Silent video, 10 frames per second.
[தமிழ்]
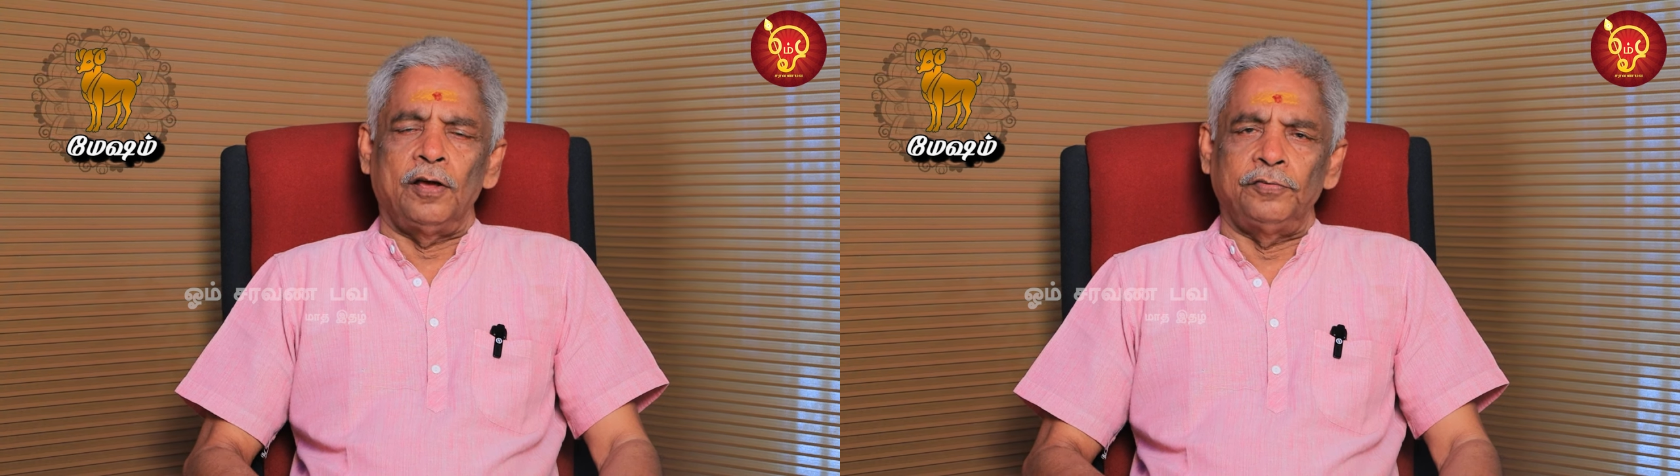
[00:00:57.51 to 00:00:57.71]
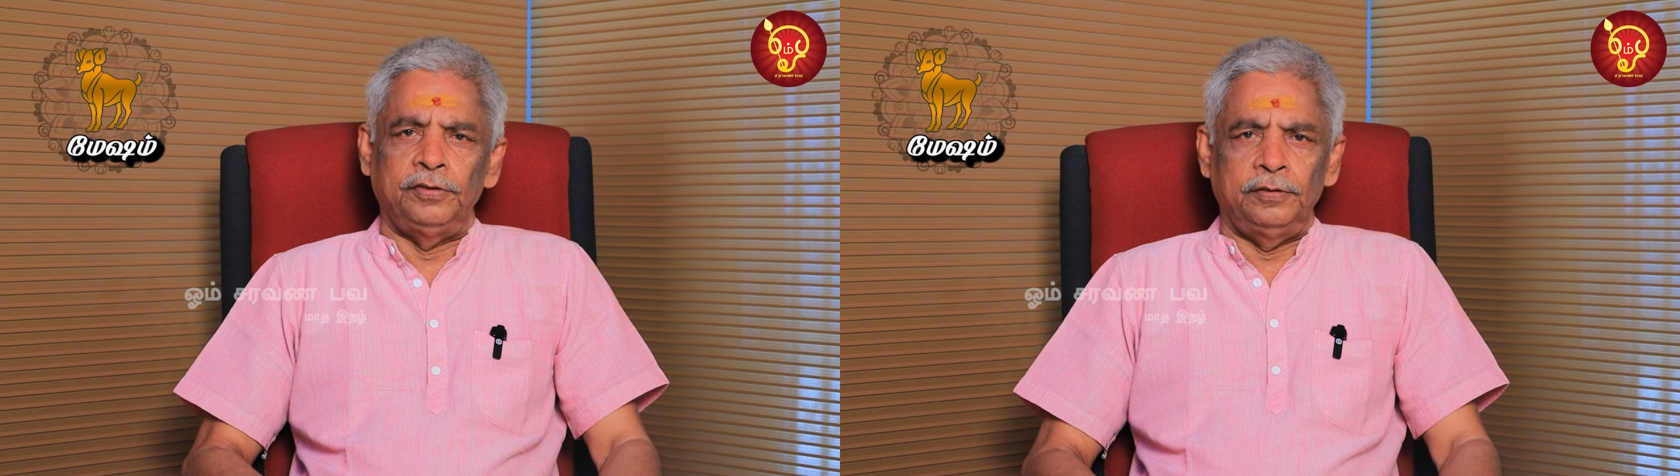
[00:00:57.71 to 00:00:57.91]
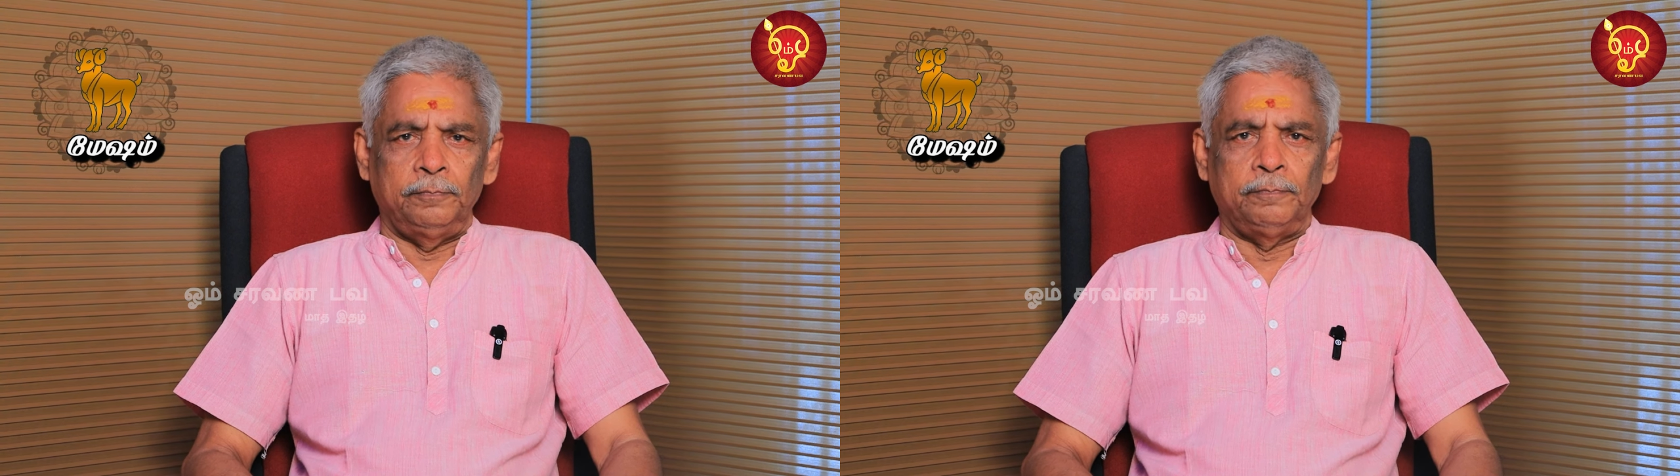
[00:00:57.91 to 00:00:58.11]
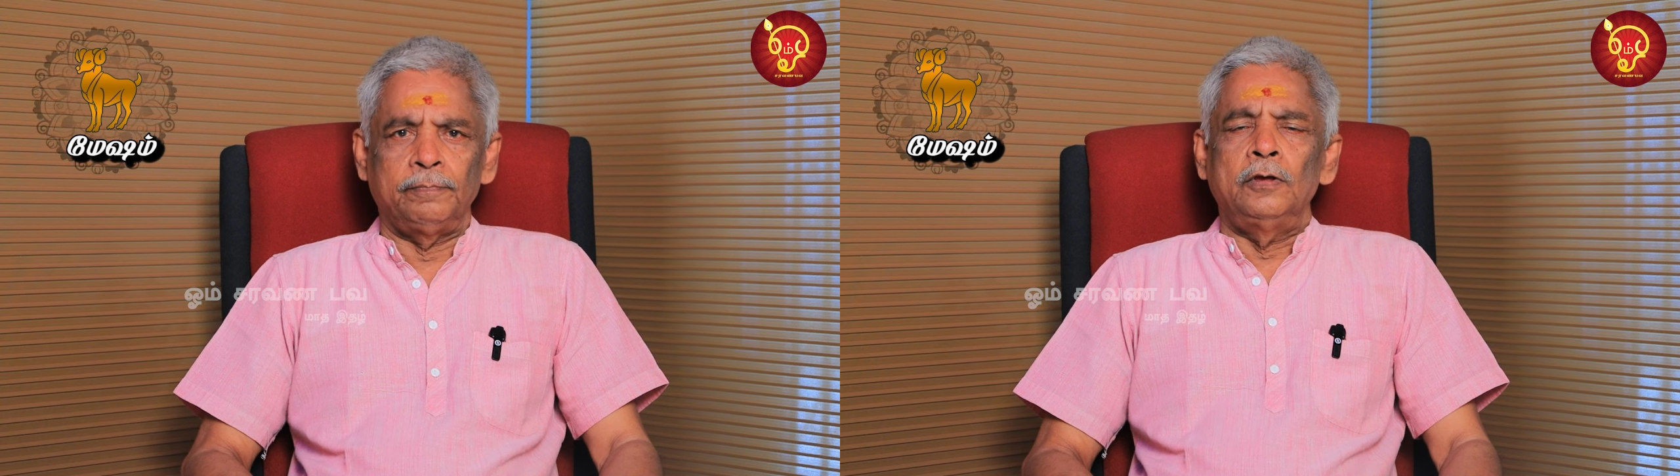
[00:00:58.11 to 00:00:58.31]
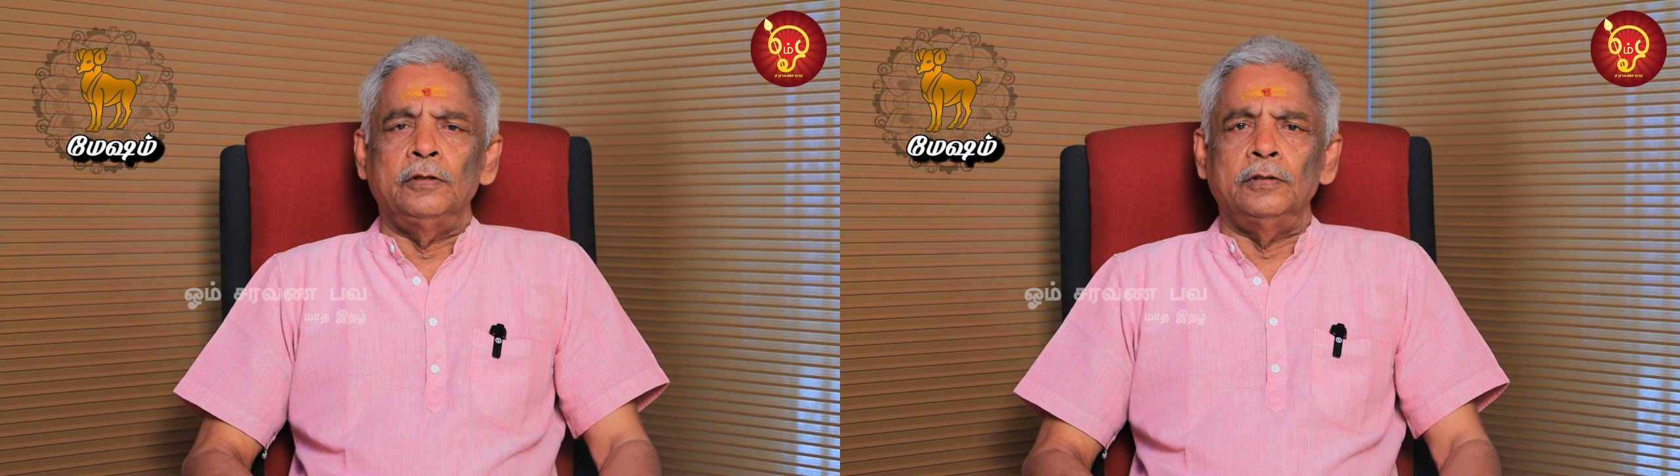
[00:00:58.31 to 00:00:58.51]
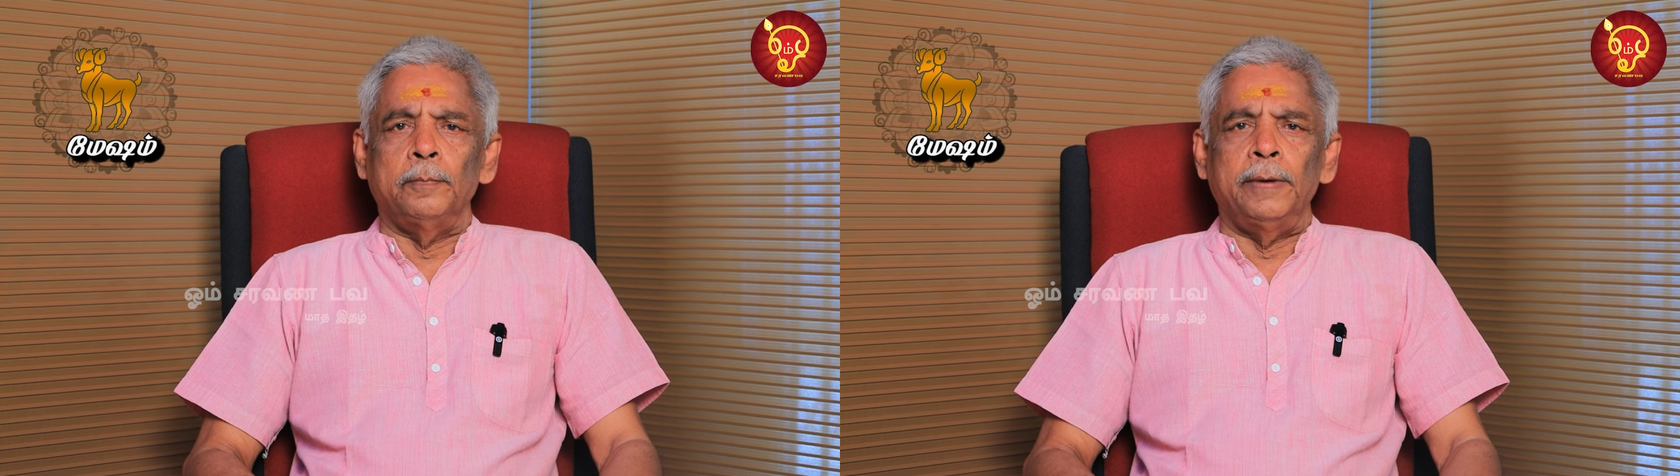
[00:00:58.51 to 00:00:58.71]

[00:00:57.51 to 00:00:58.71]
ராசி இந்த